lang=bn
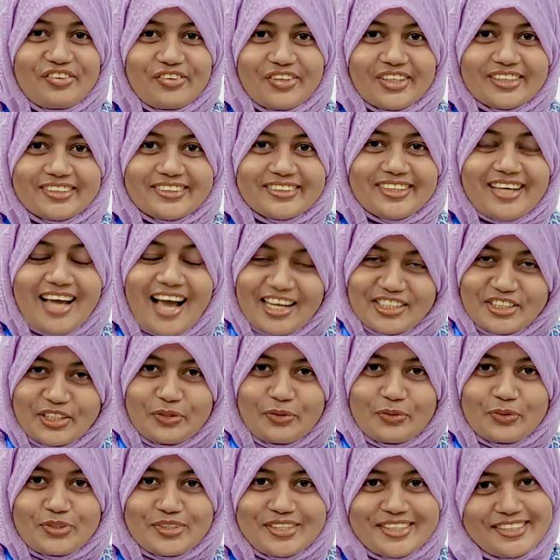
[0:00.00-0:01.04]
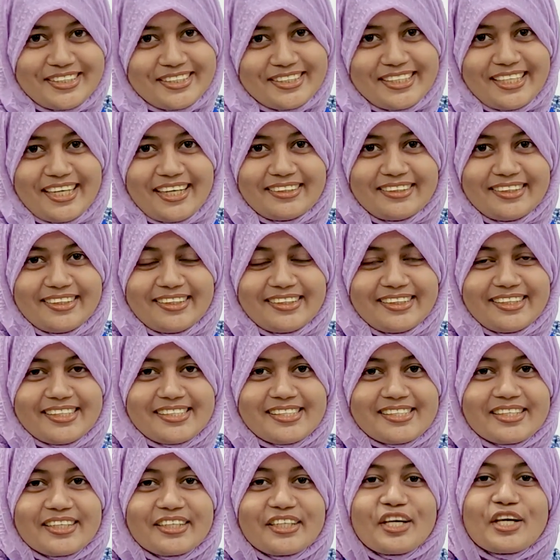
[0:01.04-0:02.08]
ভিউয়ার্স আশা করছি যে যেখান থেকে
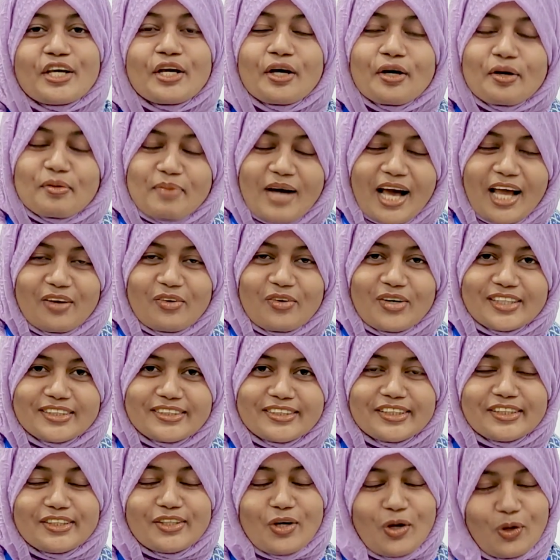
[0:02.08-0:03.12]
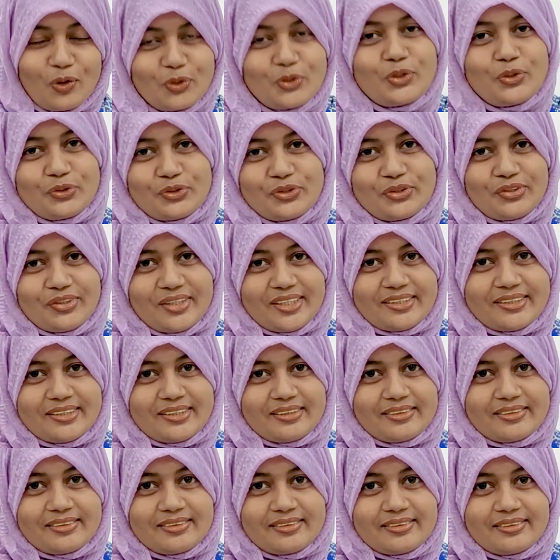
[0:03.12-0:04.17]
দেখছেন ভালো আছেন ও সুস্থ
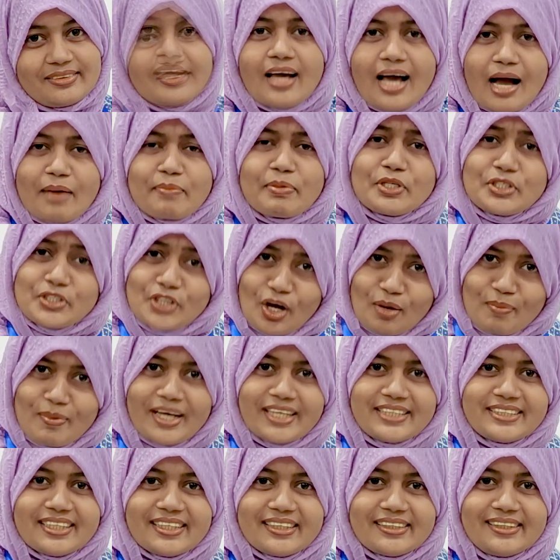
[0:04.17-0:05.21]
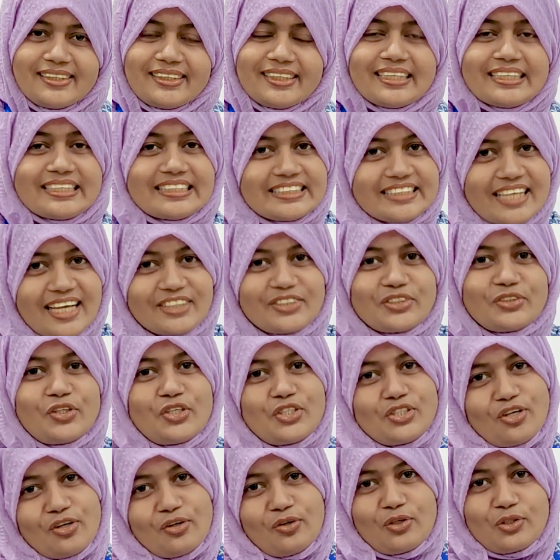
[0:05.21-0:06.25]
আছেন আমরা সবাই জানি
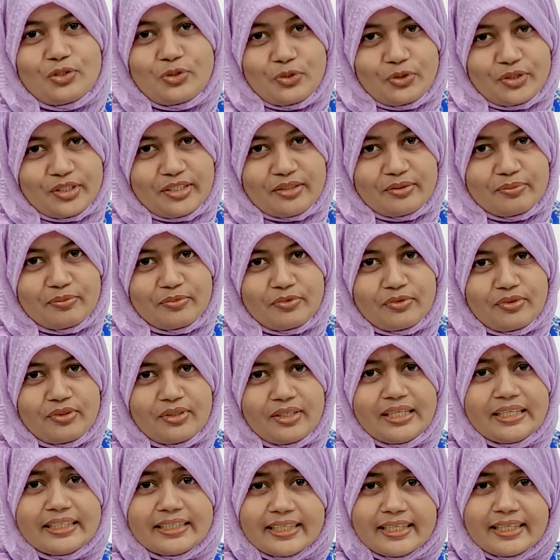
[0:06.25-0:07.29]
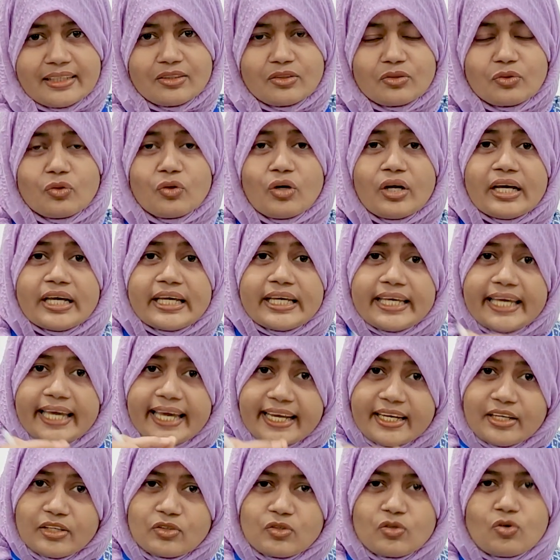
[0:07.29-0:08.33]
স্বাস্থ্যই সকল সুখের মুখ কিন্তু
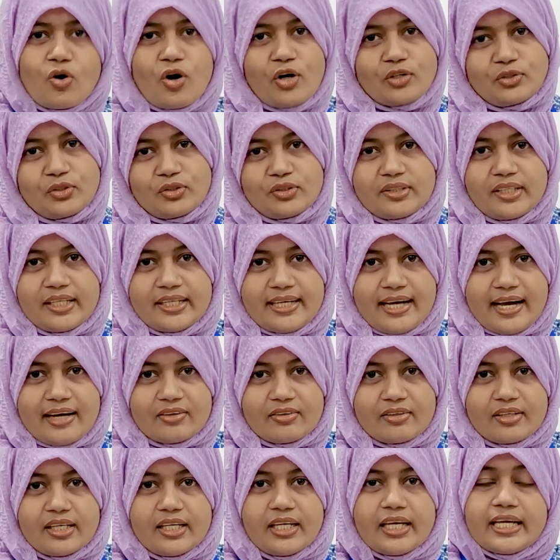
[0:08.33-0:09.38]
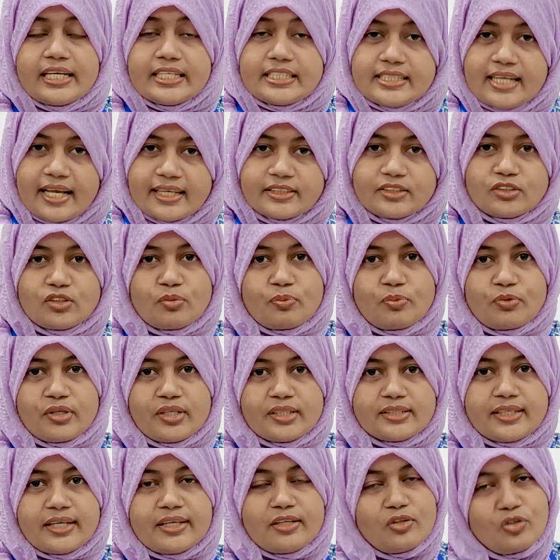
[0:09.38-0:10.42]
একটু অযত্নের কারণেই এই স্বাস্থ্য
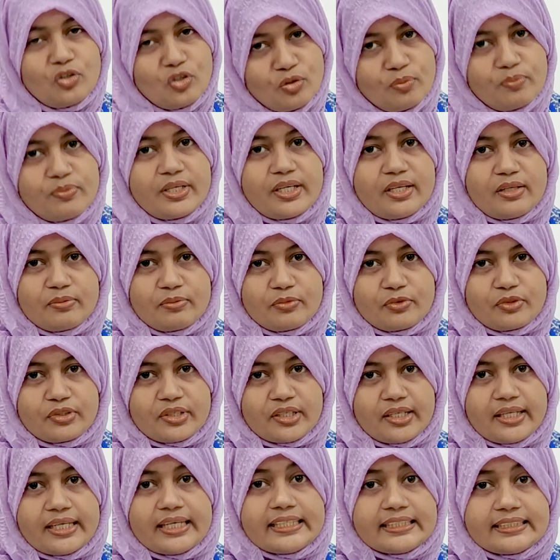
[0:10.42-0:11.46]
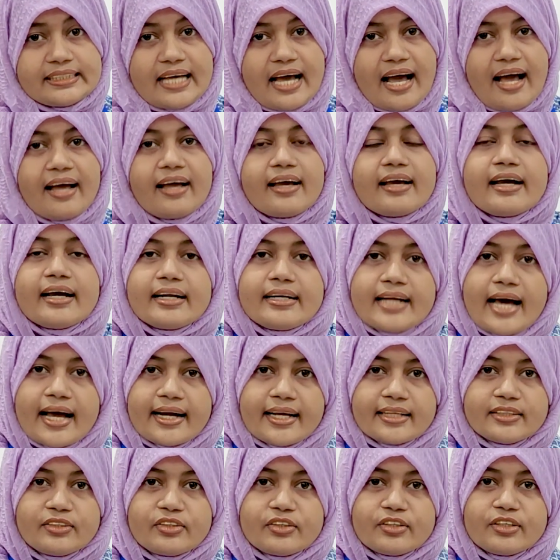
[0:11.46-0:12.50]
পড়ে যায় হুমকির মুখে যা
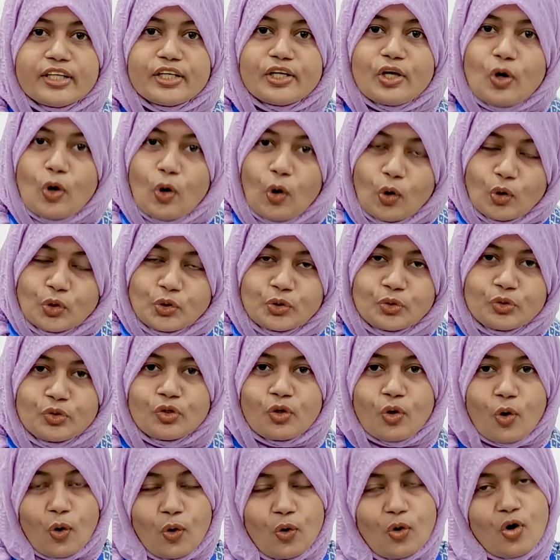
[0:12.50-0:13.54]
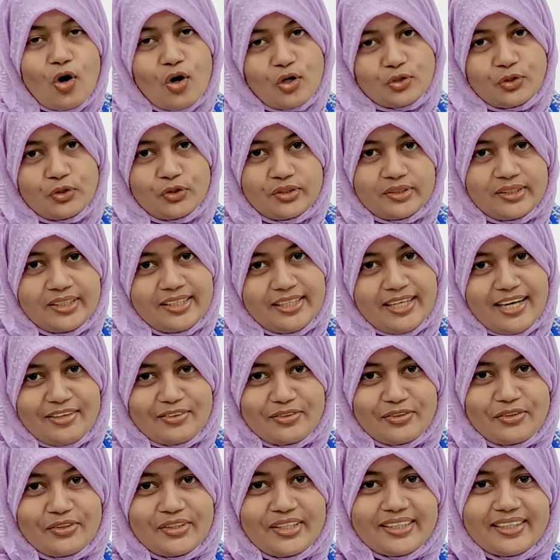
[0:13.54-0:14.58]
নানা ধরনের অসুখ ও অস্বস্তির
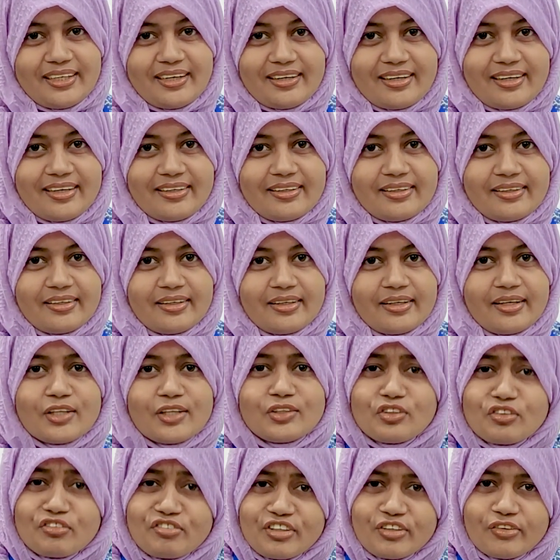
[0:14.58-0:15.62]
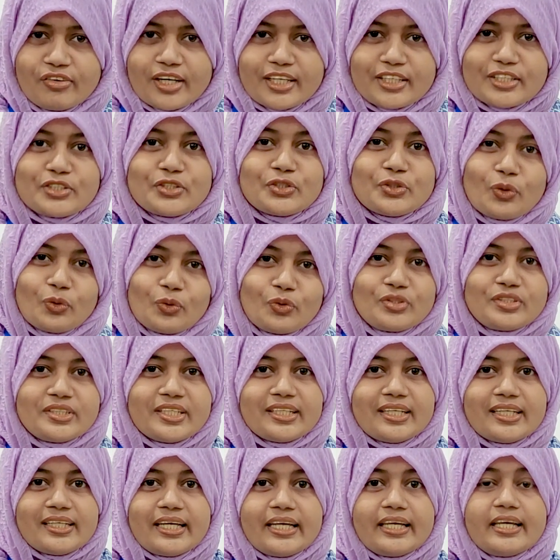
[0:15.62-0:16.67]
কারণ হয়ে দাঁড়ায় তো ভিউয়ার্স চলুন
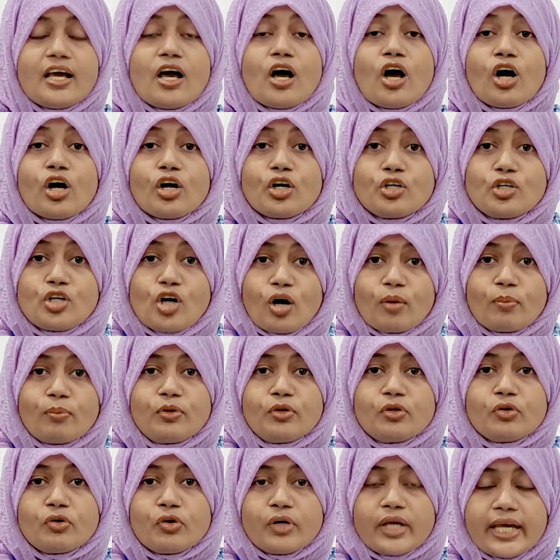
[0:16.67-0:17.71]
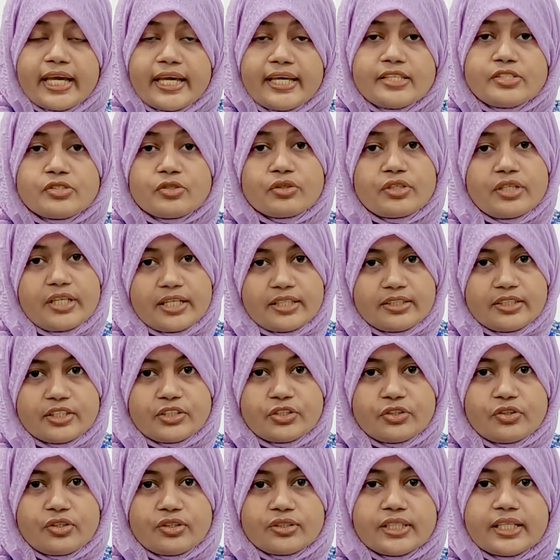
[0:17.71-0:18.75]
জেনে নেই ডব্লিউএইচও
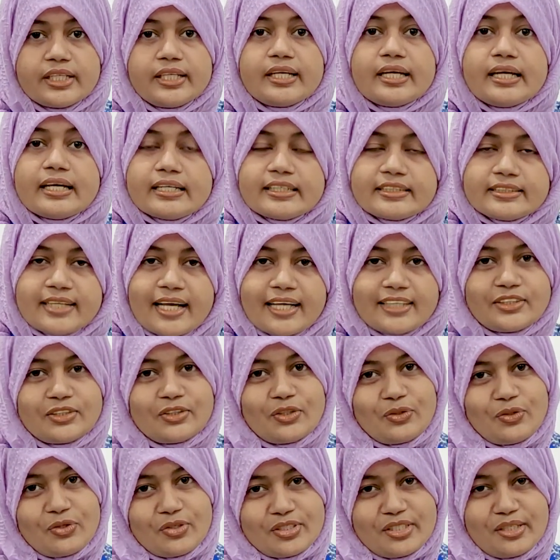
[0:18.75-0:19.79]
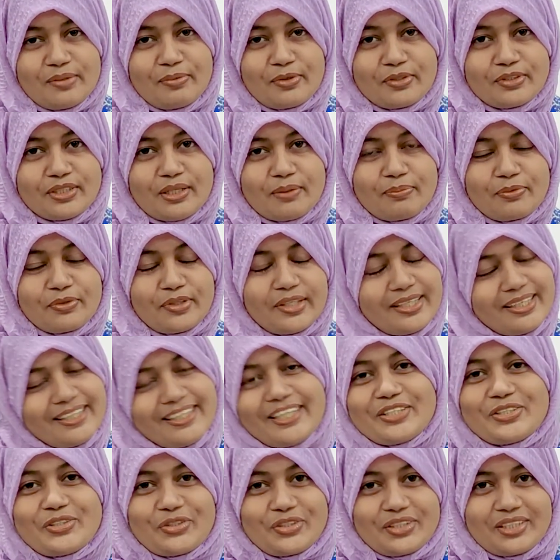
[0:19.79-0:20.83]
নির্দেশ অনুযায়ী স্বাস্থ্যকর জীবনযাপনের
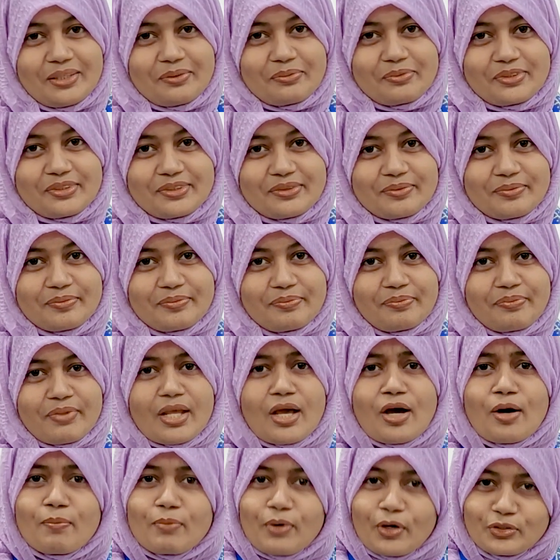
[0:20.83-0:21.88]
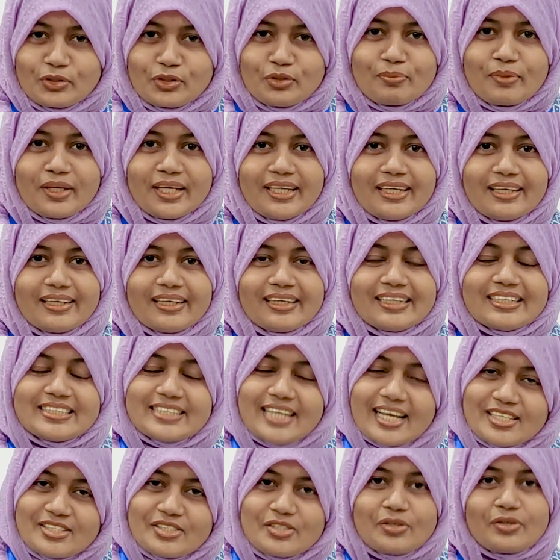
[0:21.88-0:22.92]
কিছু টিপস প্রথমেই
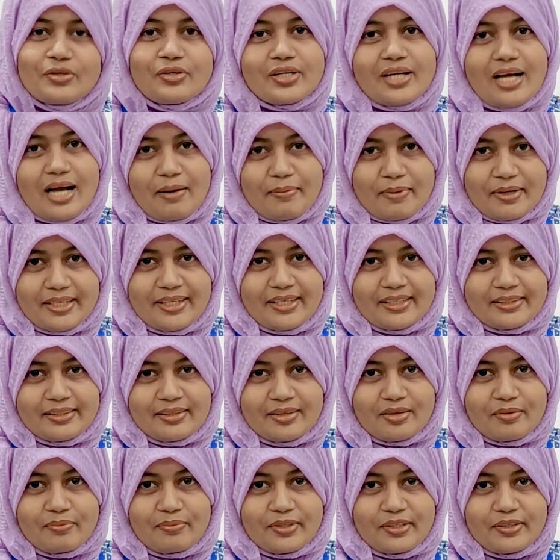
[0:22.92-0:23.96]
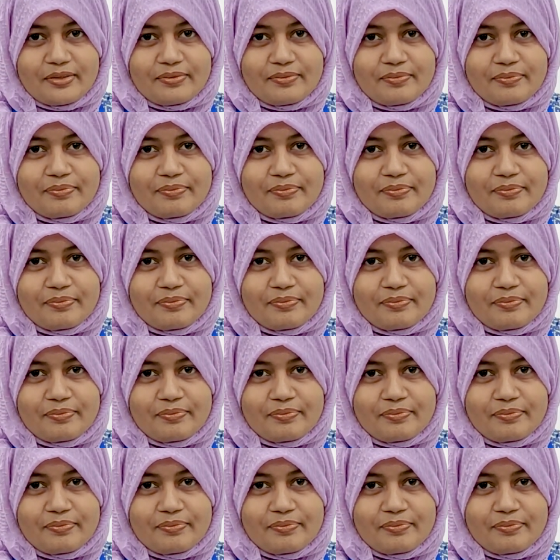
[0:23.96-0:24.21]
স্বাস্থ্যকর খাবার খেতে হবে